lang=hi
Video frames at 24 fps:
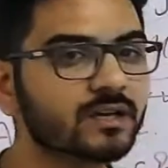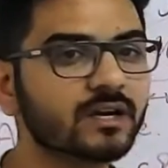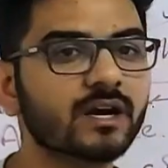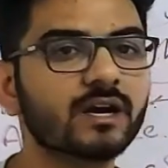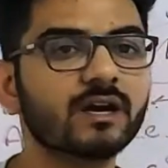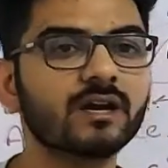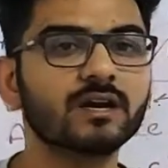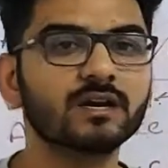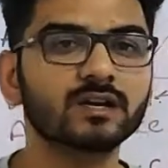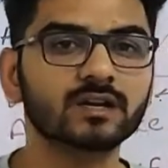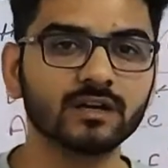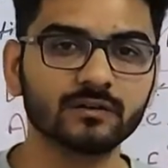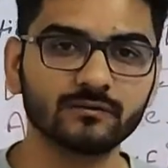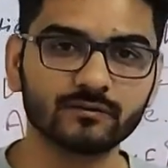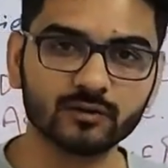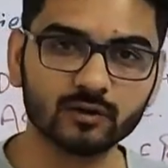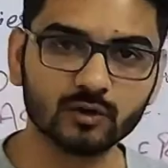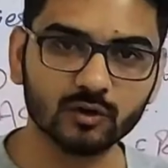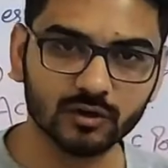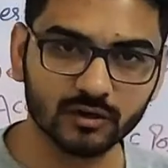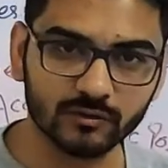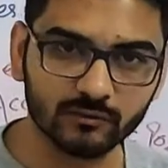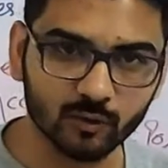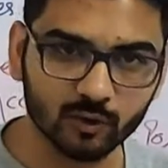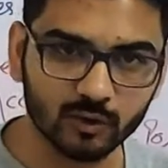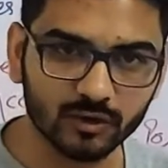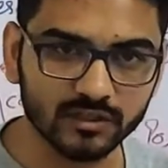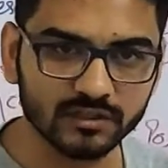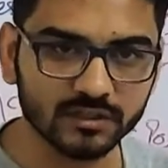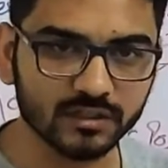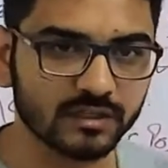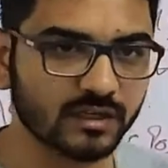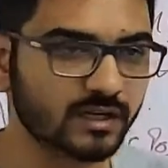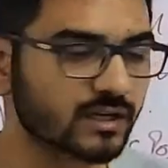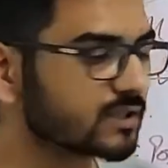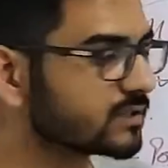क्या एक गिफ्ट को
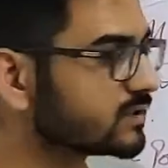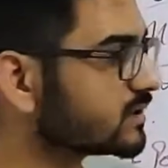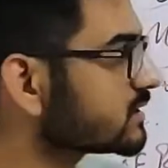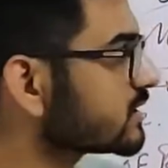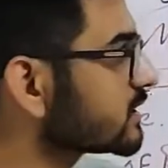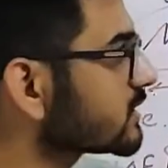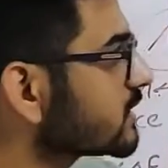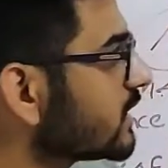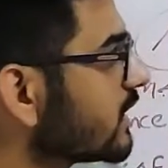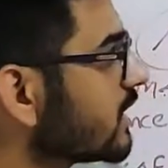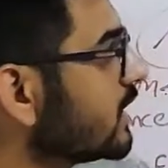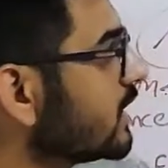रिवोकेशन करा जा सकता